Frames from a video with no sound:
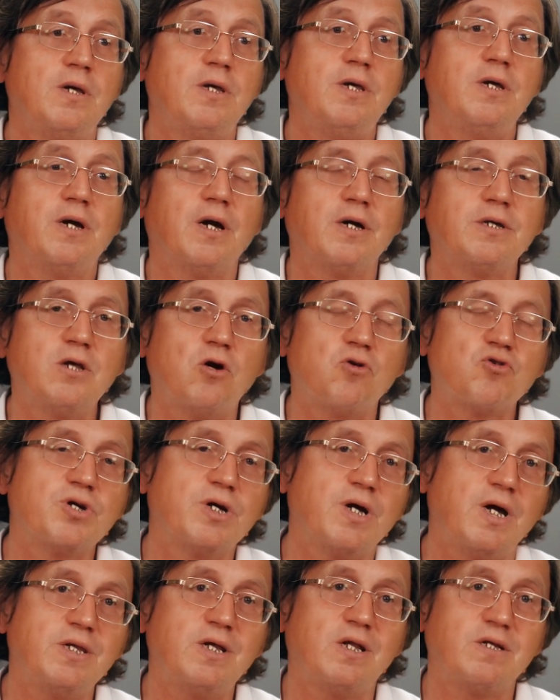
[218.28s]
И когда
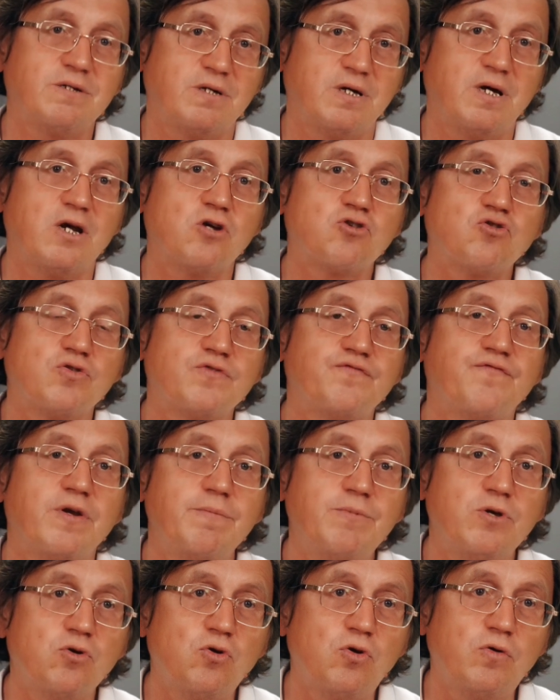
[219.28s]
уже канал хорошо
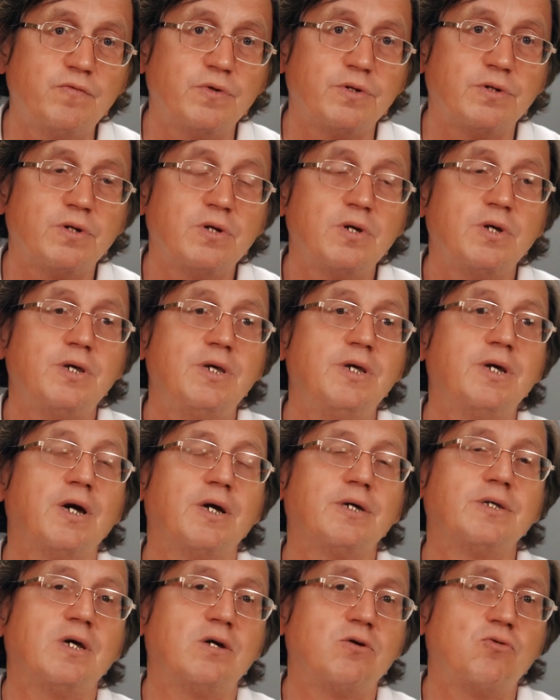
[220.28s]
сформирован, и
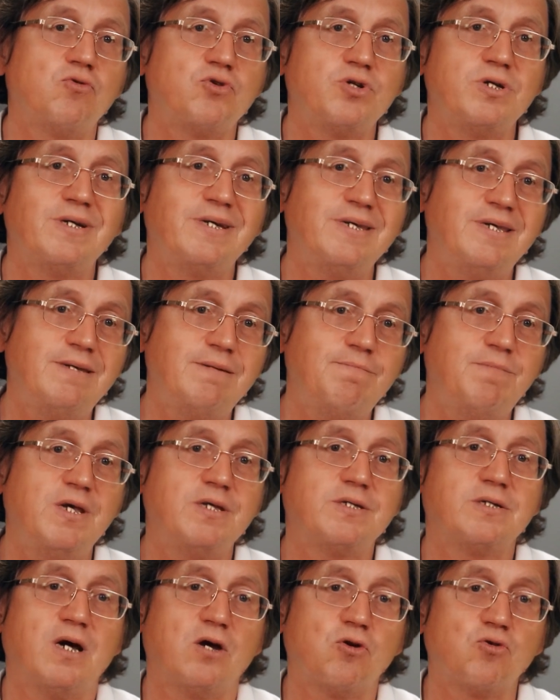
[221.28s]
когда очень
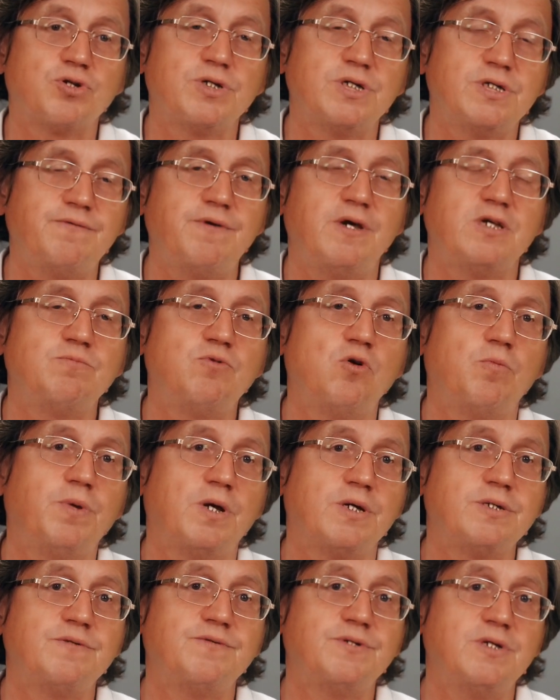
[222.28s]
имеется хорошая связь с
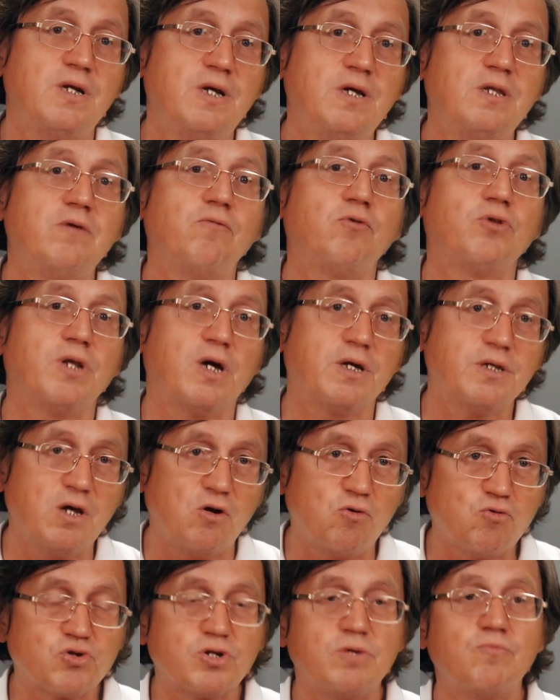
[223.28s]
биоплазной вселенной, вот
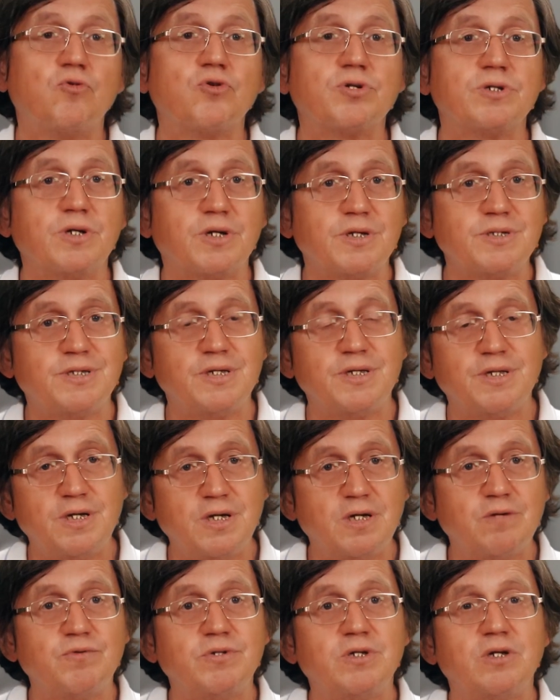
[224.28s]
тогда уже можно
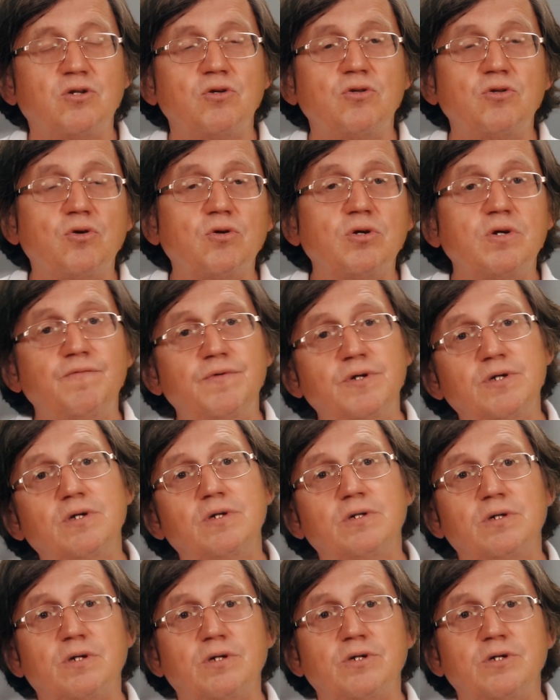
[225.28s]
концентрировать эту энергию в виде
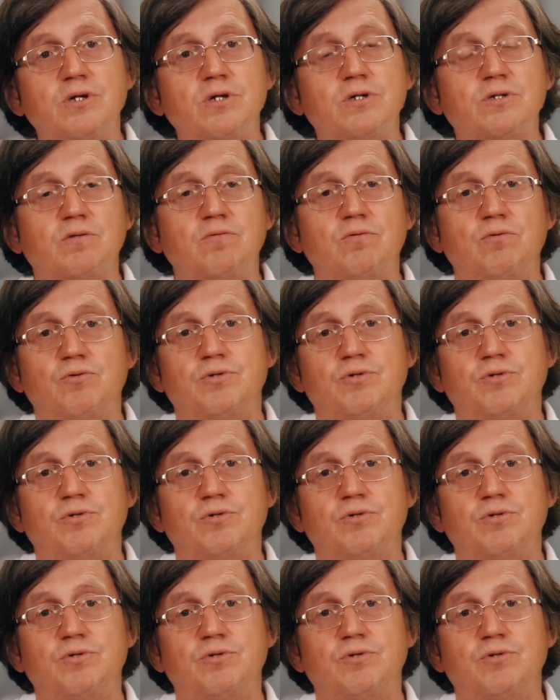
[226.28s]
энергетического